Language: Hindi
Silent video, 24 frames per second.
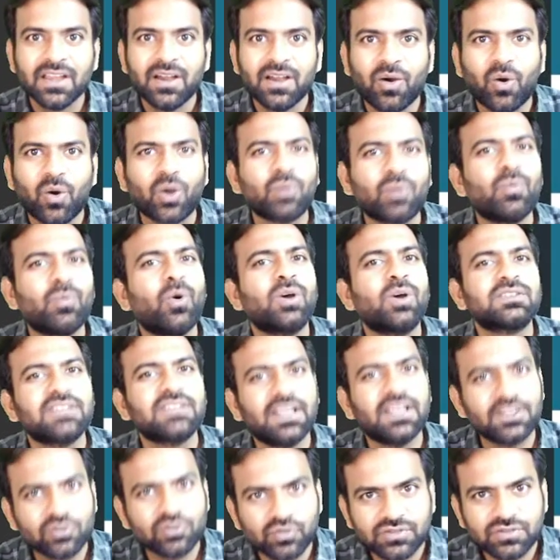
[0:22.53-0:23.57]
और बहुत
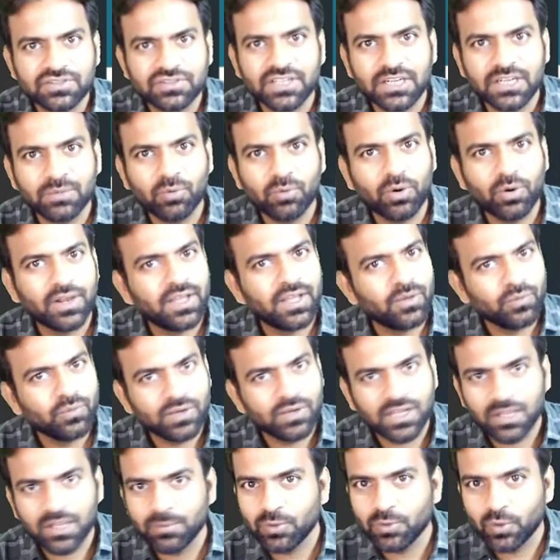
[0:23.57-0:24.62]
सारे जो स्टेट बोर्ड हैं
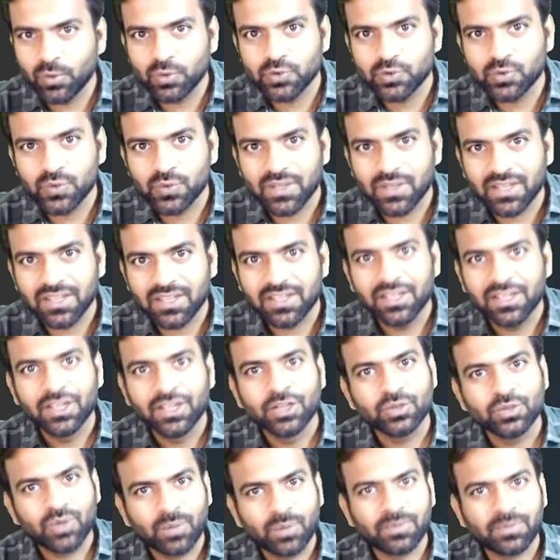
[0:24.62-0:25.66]
उनके भी हो चुके
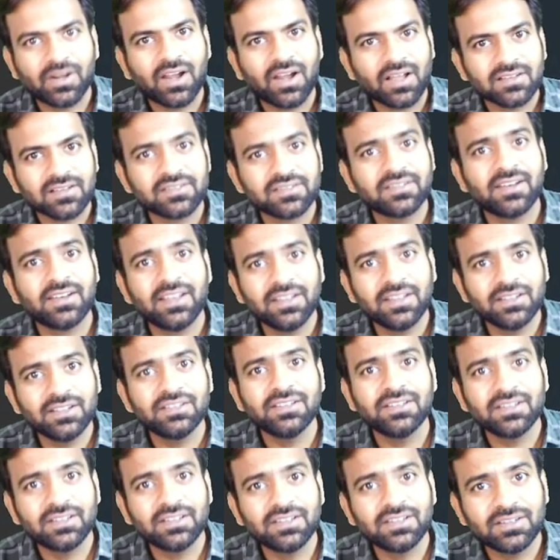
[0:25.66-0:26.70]
हैं तो अब क्लास
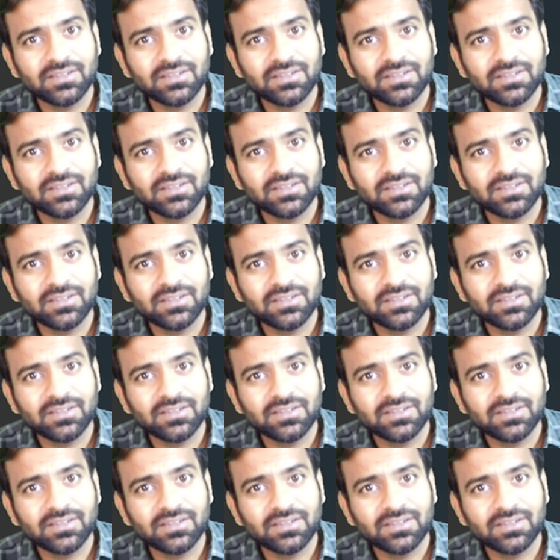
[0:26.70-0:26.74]
टेंथ